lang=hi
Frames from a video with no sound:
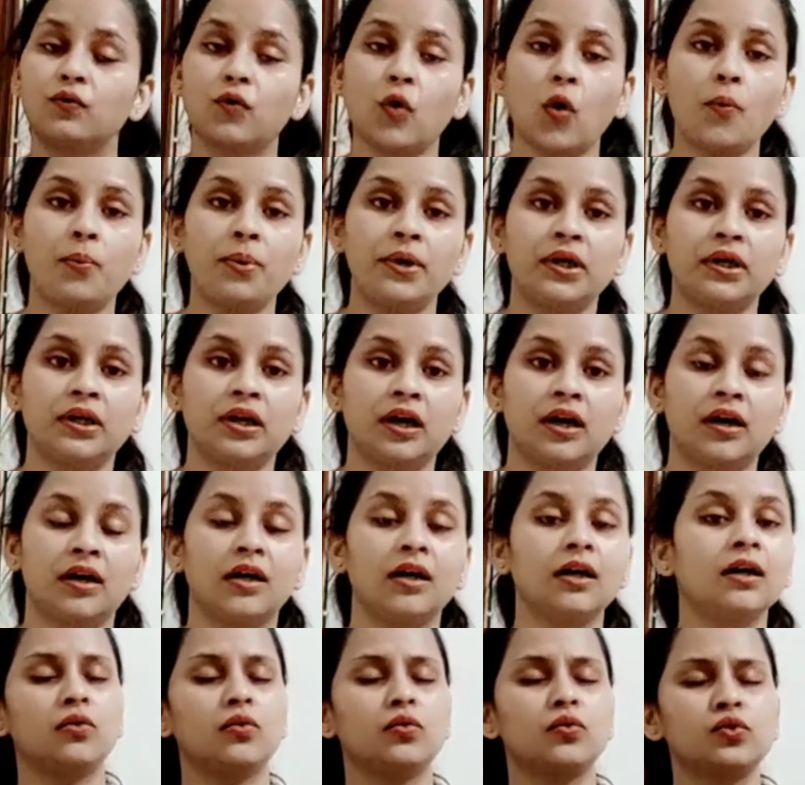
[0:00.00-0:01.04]
वो पीना
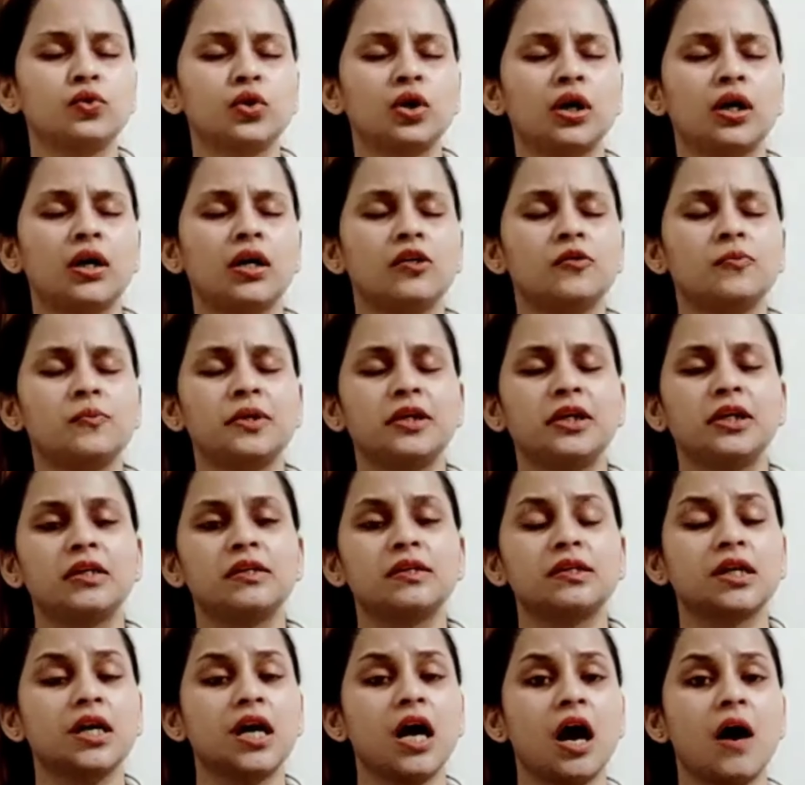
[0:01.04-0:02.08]
है उसका रस पीने
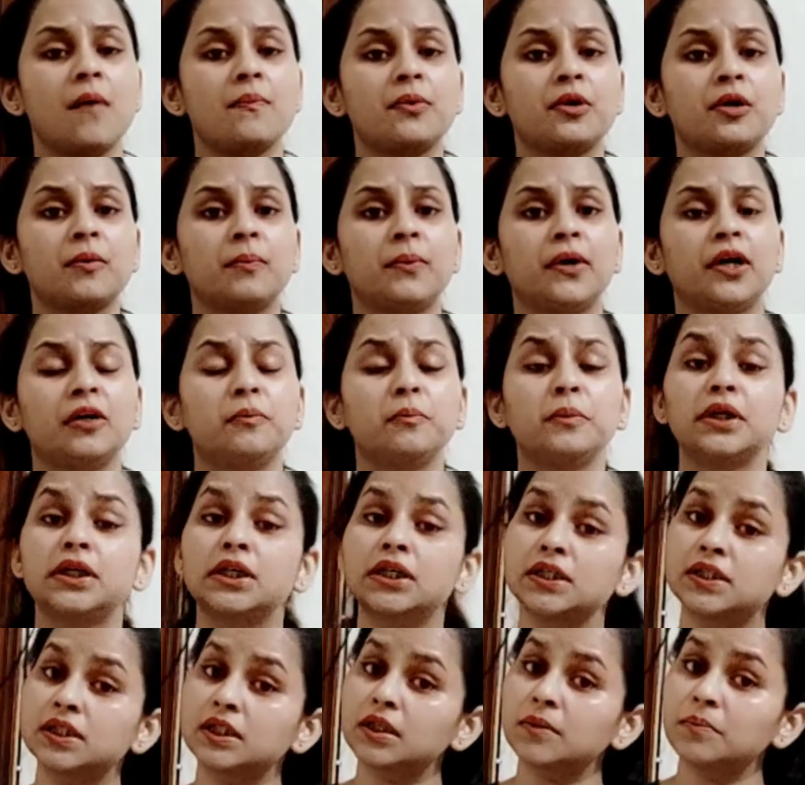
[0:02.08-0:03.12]
से आपके पेट में
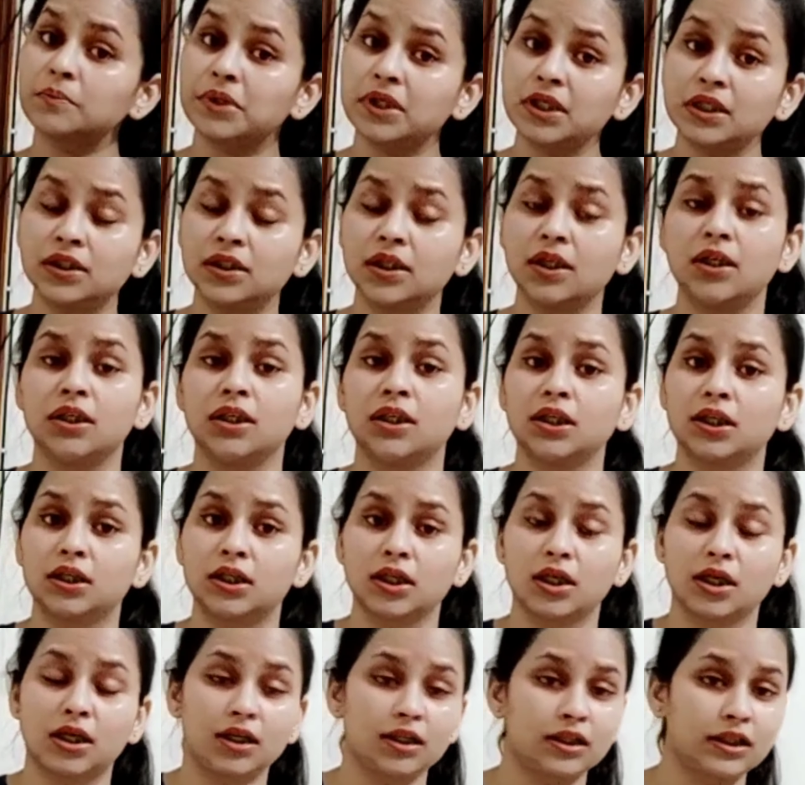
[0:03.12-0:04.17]
किसी भी तरीके
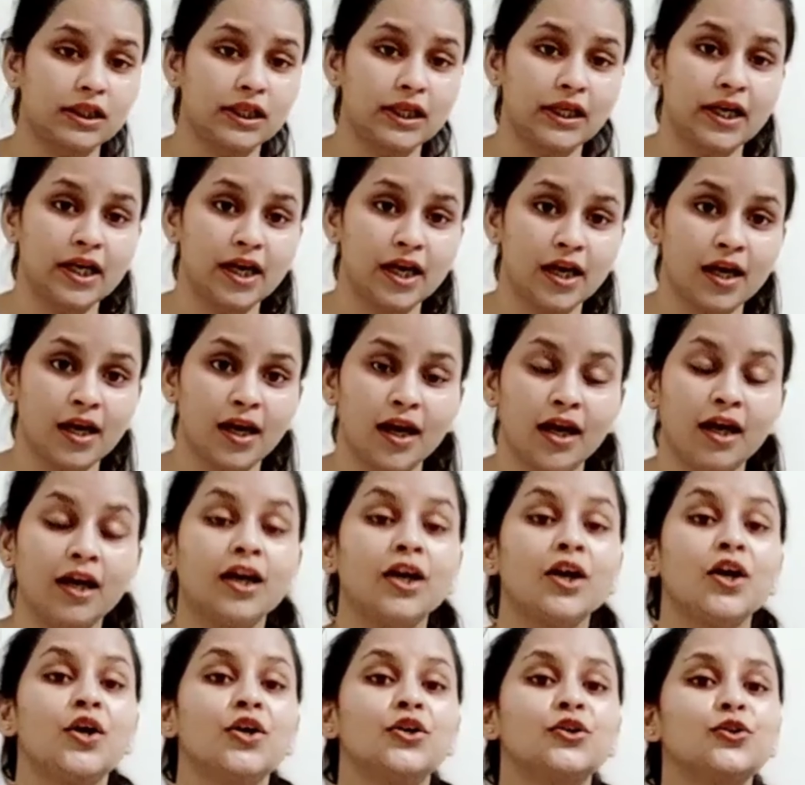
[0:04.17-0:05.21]
की अगर कीड़े हैं
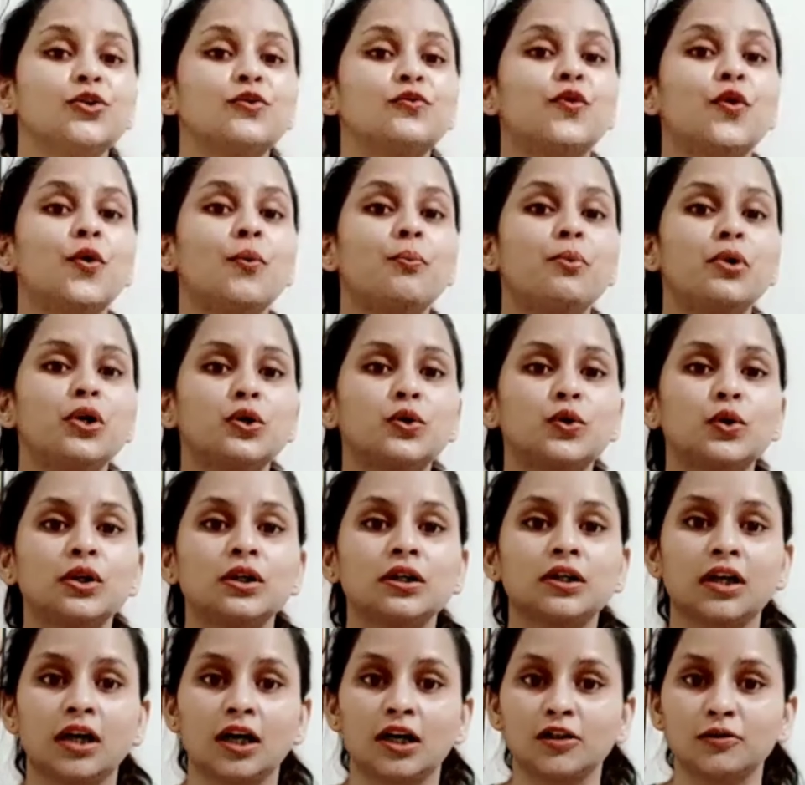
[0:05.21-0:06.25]
तो वो बिल्कुल
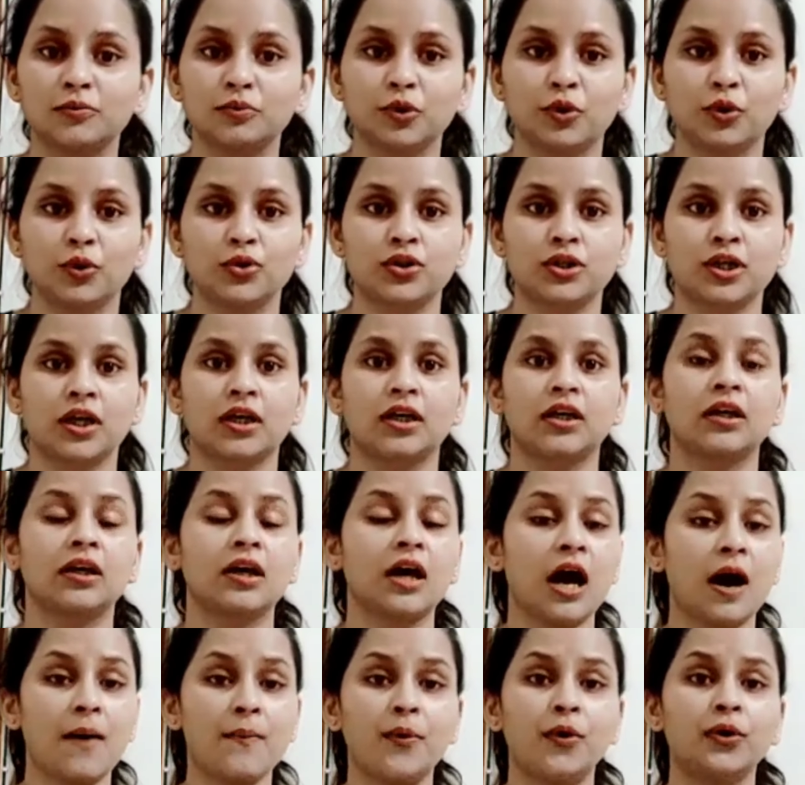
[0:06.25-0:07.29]
ख़त्म हो जाएंगे
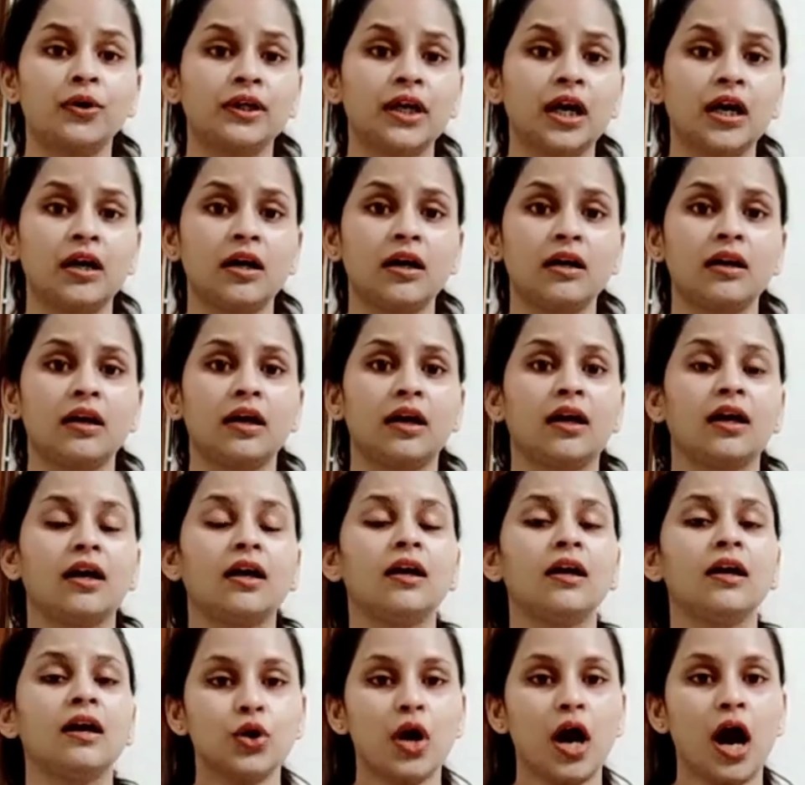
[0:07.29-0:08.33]
आपको क्या करना है
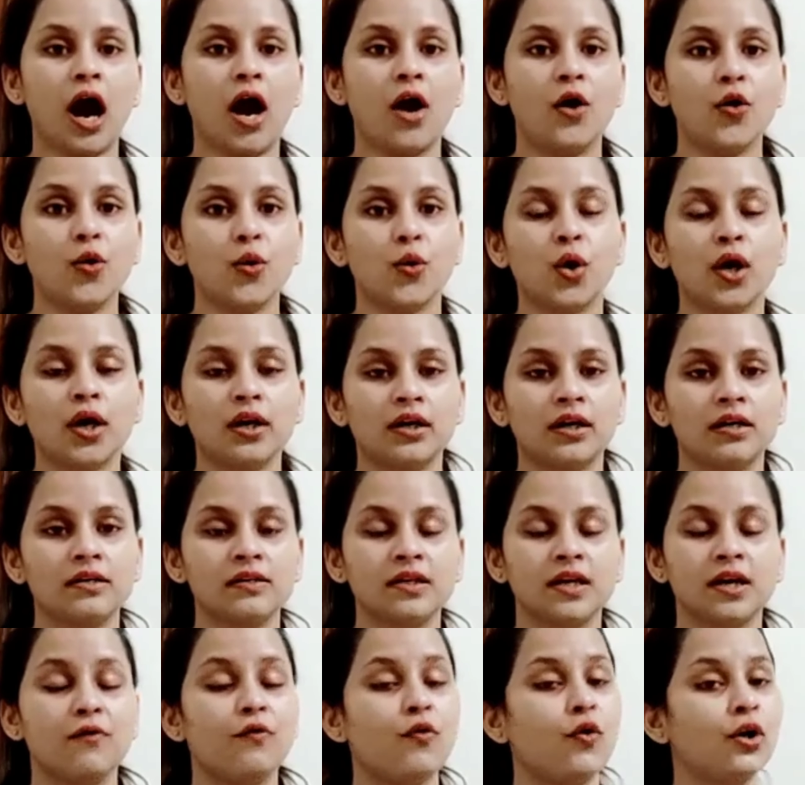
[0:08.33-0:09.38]
तो आड़ू का
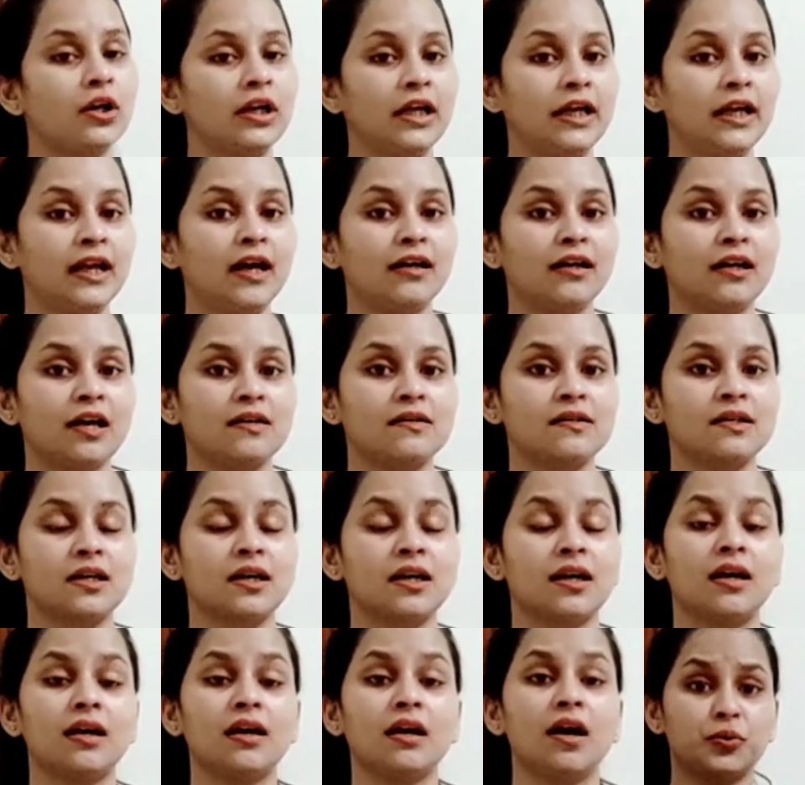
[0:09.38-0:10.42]
रस है वो लेना कैसे
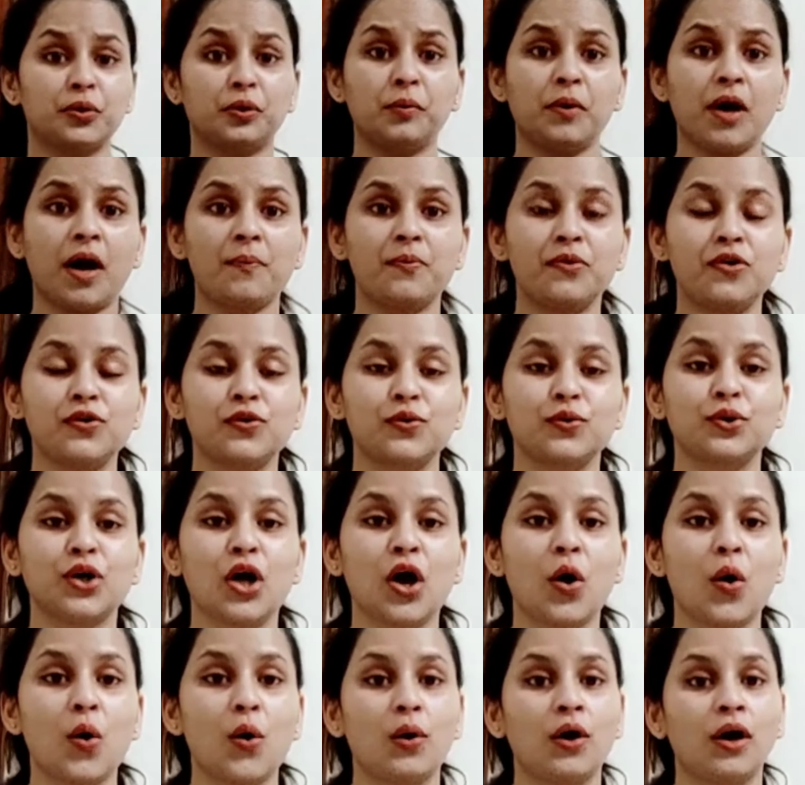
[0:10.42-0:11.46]
है फिर में आपने सुना
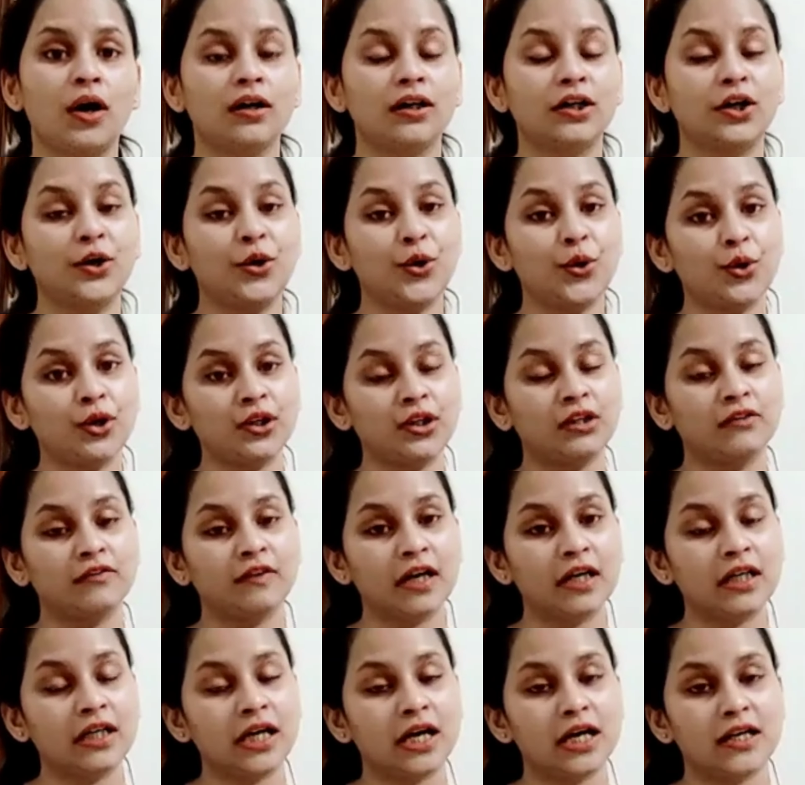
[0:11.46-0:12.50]
होगा कीड़ों की
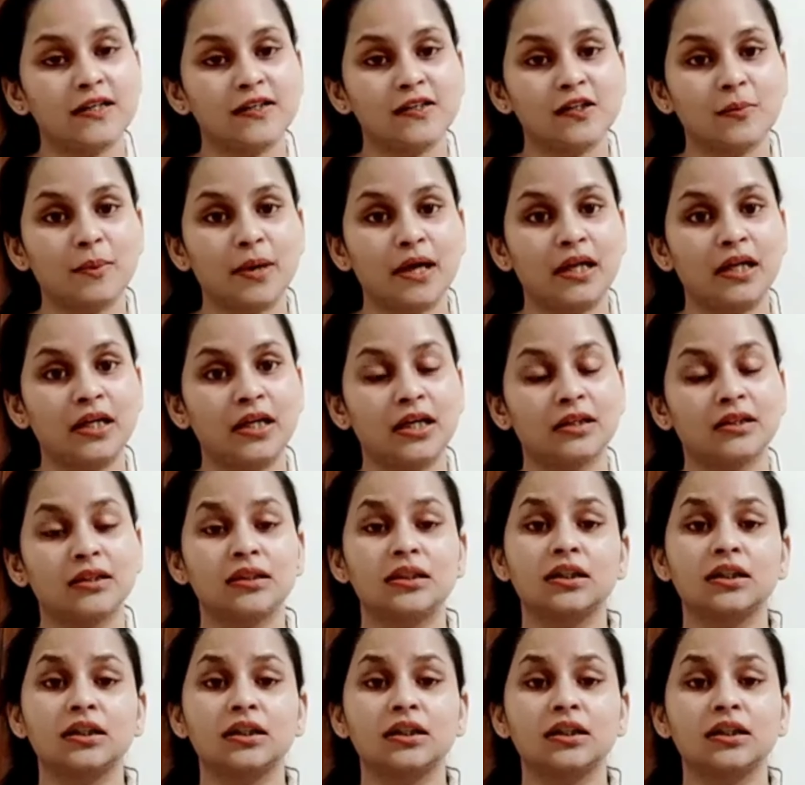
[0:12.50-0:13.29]
दवाई खाने से पहले कहते